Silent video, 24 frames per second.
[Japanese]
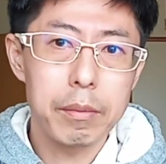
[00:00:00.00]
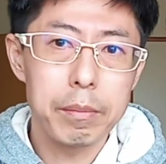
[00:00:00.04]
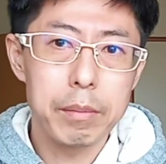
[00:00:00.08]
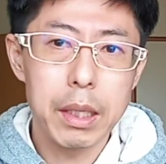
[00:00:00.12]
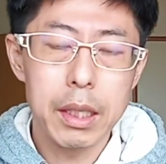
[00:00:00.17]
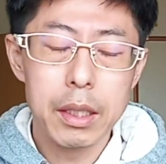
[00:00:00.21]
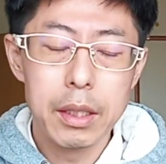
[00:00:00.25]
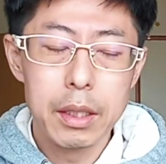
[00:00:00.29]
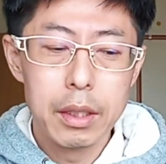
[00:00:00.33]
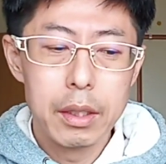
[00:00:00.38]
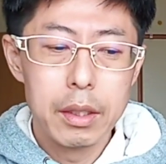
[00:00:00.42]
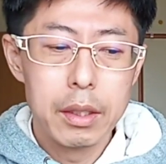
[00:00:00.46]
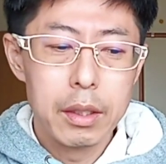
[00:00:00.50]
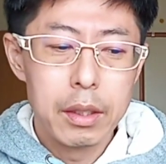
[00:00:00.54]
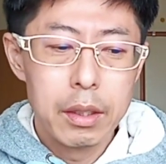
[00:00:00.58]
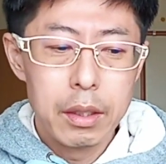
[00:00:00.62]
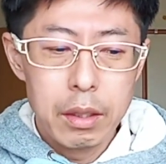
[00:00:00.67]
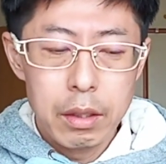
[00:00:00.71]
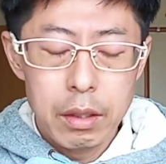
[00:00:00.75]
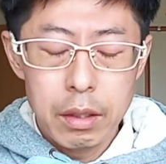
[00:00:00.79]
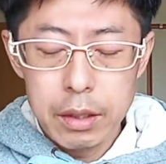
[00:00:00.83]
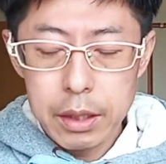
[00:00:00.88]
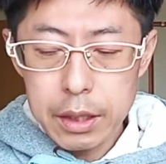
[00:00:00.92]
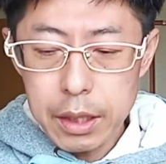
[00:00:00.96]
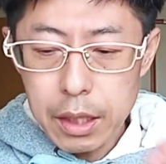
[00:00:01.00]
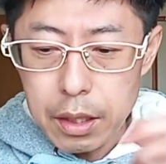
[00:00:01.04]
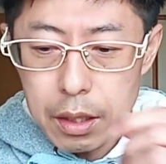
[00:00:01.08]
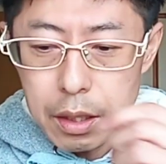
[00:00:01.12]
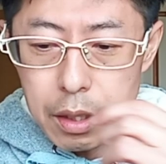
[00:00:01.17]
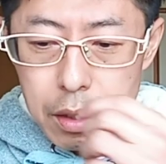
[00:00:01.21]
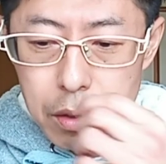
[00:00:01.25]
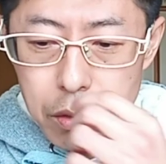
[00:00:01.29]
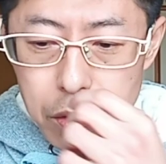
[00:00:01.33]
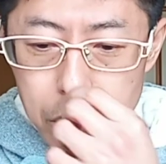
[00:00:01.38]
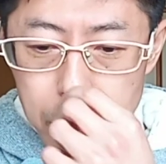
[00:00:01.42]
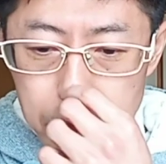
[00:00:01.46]
まあ最
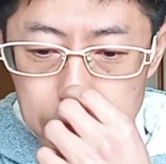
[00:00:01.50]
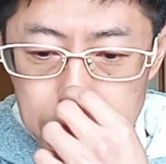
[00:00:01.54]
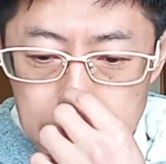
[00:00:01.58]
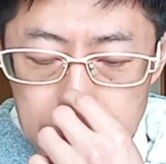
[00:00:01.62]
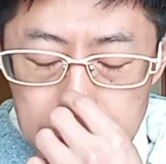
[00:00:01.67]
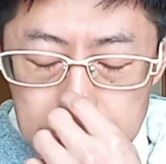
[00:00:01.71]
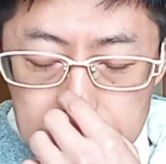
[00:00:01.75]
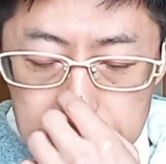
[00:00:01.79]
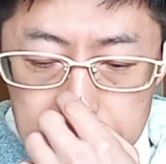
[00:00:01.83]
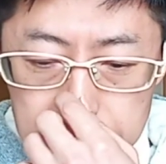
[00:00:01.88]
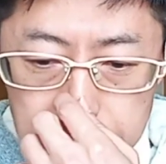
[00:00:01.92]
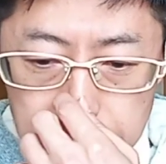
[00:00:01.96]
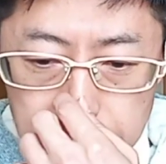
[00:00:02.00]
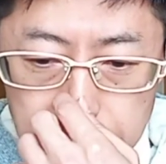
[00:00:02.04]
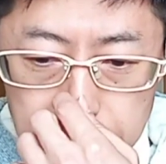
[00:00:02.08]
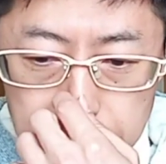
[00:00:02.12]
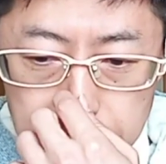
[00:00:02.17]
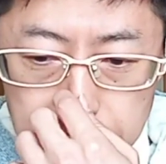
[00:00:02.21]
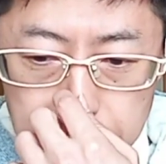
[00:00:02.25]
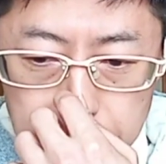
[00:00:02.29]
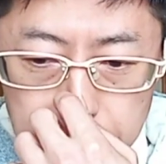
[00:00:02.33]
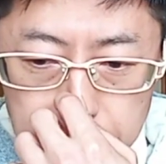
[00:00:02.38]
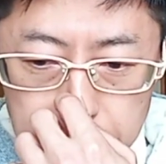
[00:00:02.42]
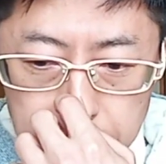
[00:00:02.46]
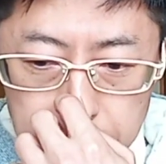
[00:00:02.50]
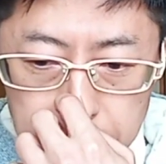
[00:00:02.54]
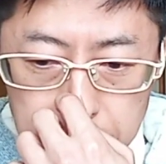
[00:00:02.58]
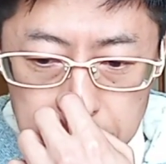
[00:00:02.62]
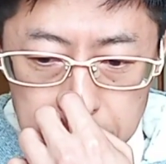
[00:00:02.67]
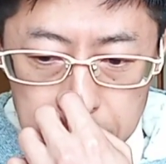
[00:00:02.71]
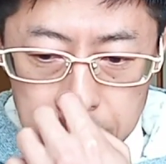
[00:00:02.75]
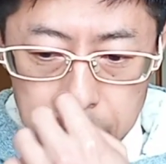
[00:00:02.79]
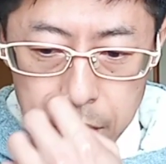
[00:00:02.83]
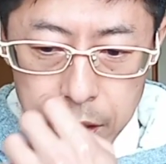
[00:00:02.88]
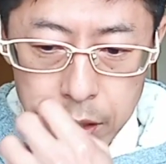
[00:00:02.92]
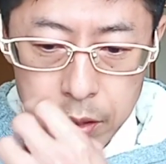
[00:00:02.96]
近ホームページに上げた内
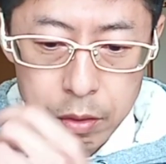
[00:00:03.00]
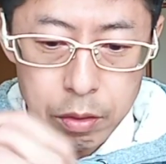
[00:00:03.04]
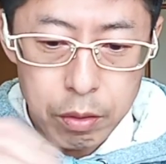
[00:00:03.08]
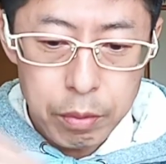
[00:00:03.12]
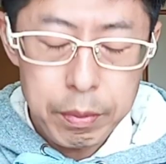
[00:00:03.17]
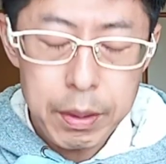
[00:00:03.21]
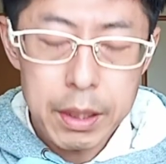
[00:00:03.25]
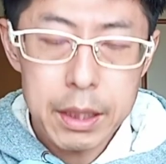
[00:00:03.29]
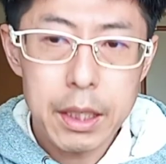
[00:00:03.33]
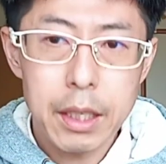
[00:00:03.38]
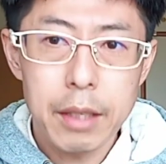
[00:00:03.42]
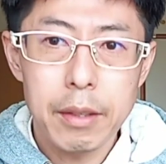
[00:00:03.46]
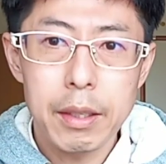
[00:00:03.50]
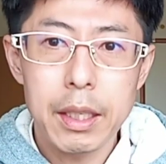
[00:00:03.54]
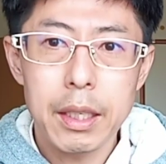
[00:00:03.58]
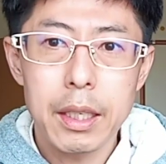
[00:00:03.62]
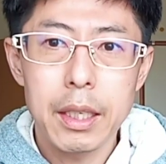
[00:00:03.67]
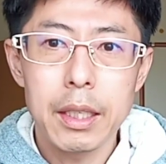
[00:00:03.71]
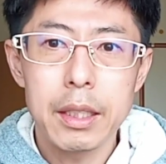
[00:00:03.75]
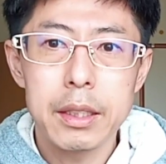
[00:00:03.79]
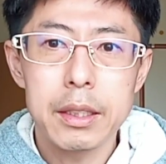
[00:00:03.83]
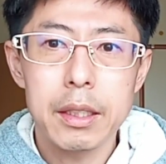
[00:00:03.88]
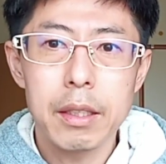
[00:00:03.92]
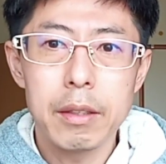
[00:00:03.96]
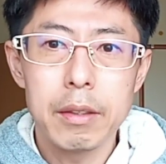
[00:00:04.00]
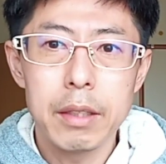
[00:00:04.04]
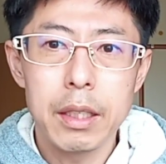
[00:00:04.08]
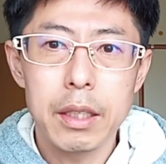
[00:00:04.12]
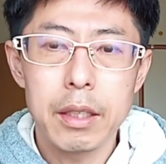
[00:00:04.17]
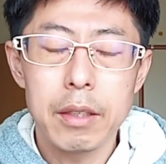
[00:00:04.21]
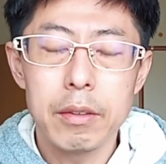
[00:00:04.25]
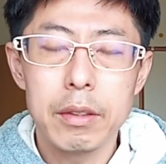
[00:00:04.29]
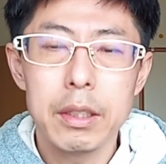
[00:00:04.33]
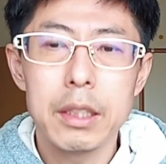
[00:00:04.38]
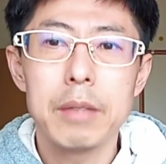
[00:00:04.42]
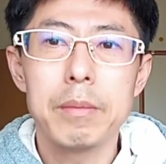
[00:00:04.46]
容で、ホームページは IKS 検
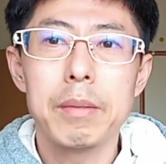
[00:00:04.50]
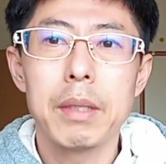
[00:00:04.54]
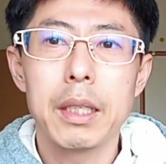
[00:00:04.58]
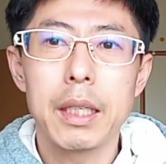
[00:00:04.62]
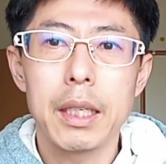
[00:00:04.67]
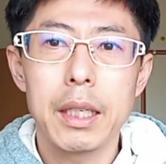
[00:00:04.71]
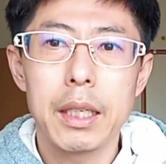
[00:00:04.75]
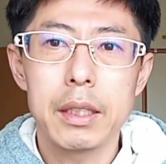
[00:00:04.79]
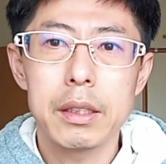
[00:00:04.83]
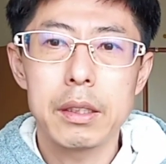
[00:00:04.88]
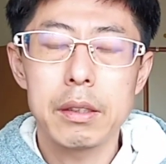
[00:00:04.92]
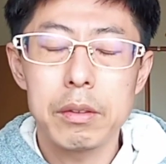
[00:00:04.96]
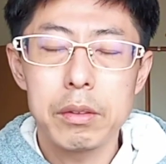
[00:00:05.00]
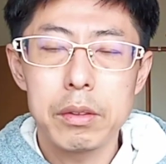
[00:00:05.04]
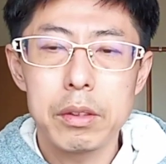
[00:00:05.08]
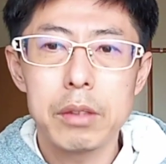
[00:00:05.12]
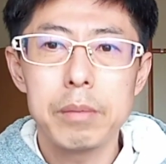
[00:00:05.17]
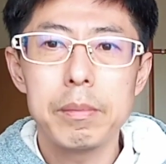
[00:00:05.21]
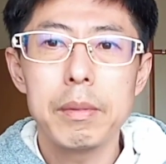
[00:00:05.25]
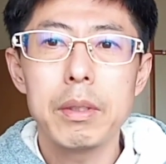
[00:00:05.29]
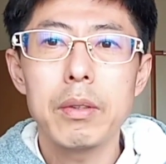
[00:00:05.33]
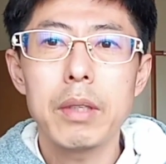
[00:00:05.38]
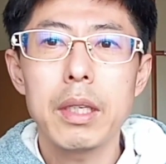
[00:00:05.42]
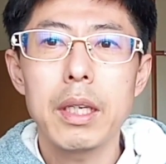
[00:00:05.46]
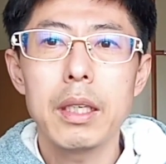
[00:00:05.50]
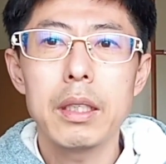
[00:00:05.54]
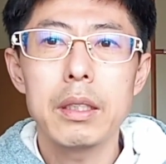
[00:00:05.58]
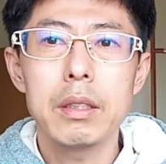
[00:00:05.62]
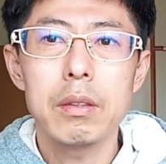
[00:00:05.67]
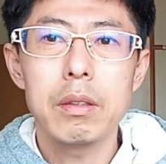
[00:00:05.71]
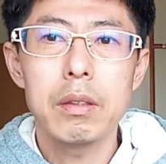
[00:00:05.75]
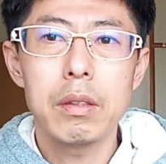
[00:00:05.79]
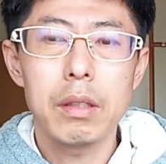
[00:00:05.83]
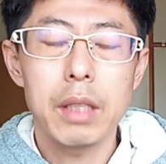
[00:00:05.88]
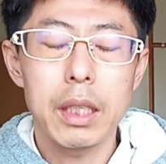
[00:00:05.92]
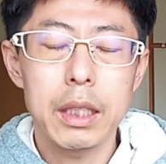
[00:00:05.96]
キの1番から、その爪の形
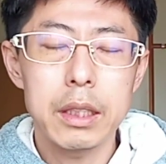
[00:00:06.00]
状、